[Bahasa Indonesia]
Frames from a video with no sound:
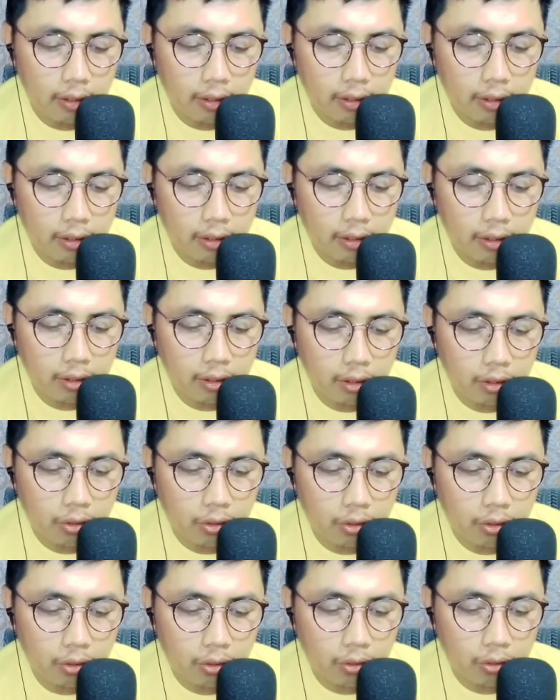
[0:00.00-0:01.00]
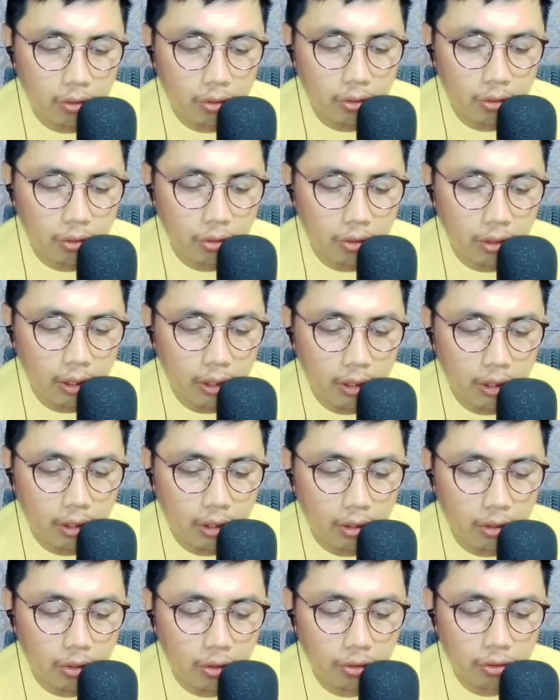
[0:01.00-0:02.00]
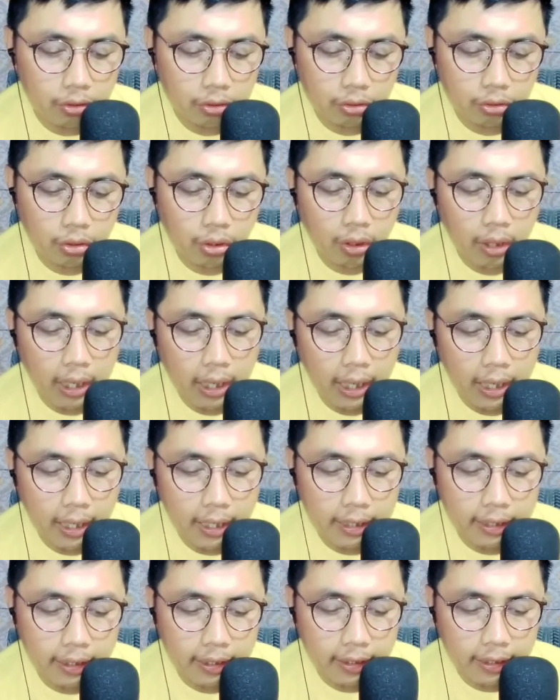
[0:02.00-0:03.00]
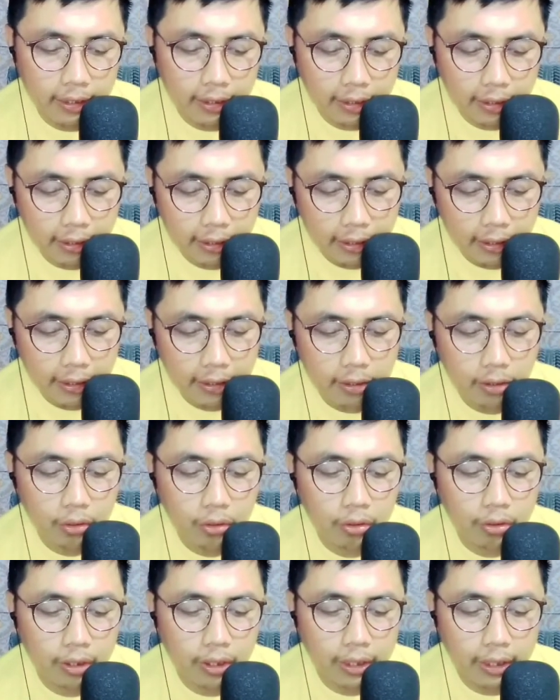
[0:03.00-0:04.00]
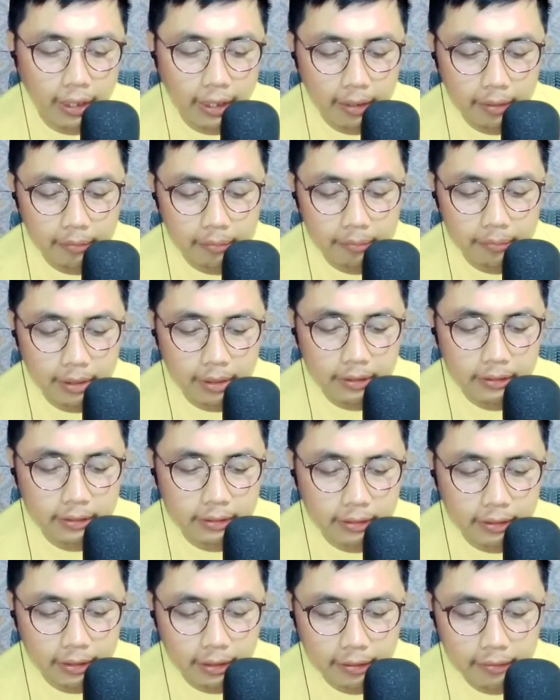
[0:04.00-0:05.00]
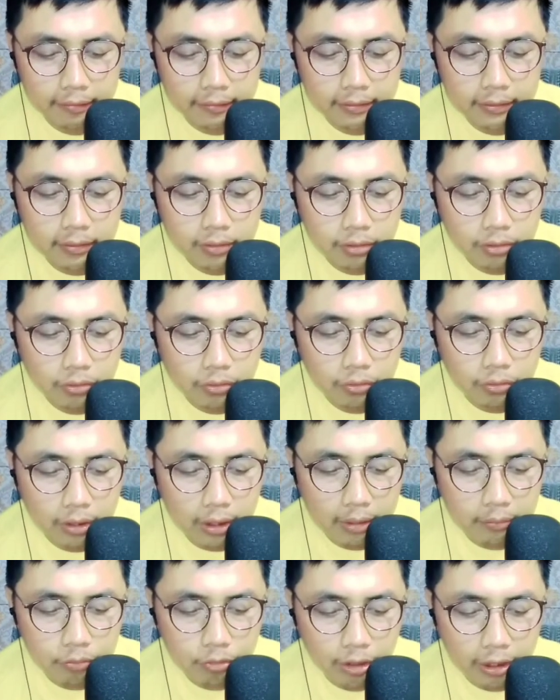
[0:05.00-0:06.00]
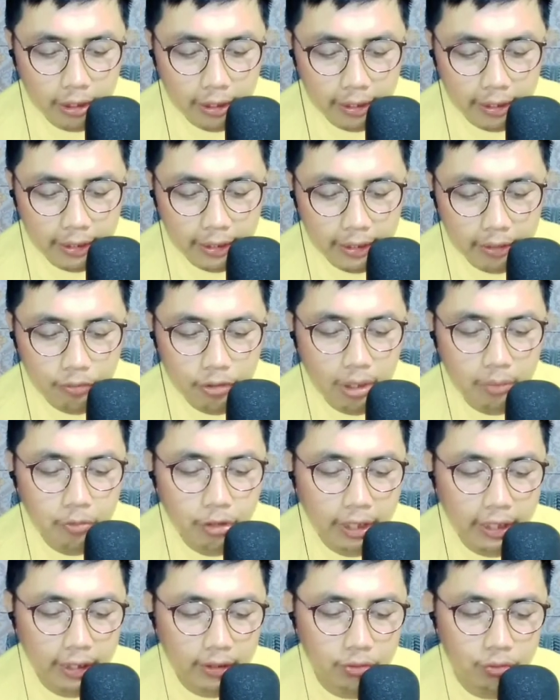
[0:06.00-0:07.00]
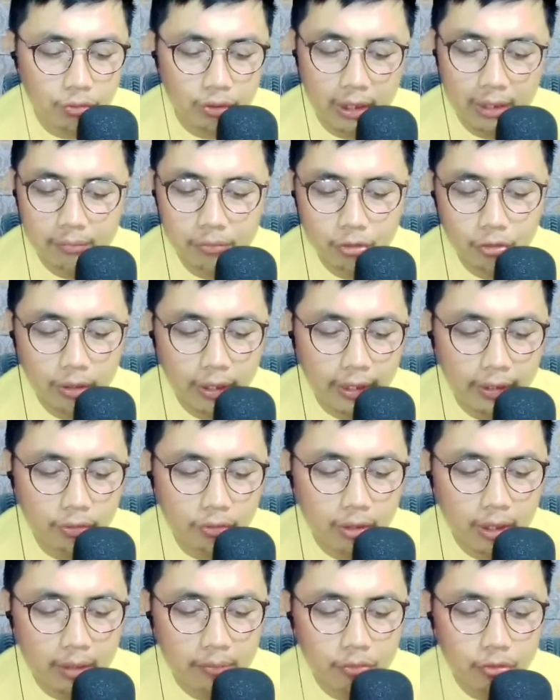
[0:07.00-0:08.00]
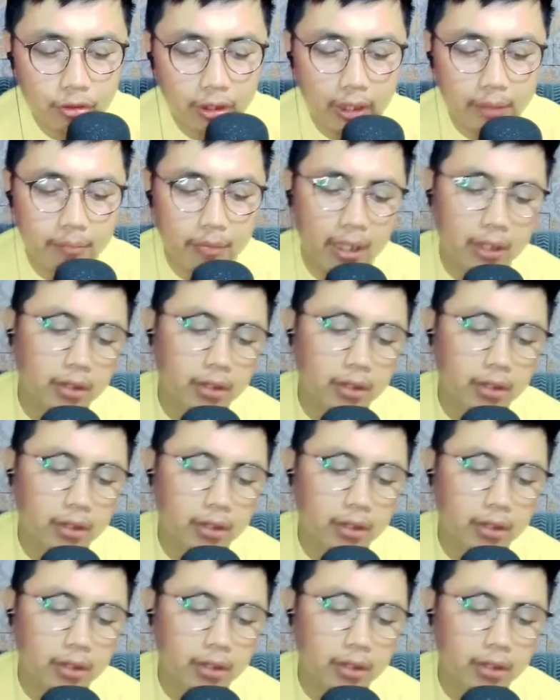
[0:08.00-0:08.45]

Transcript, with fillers: uh, oko oko aki oke okay. masih udah mulai udah mulai guys udah mulai udah mulai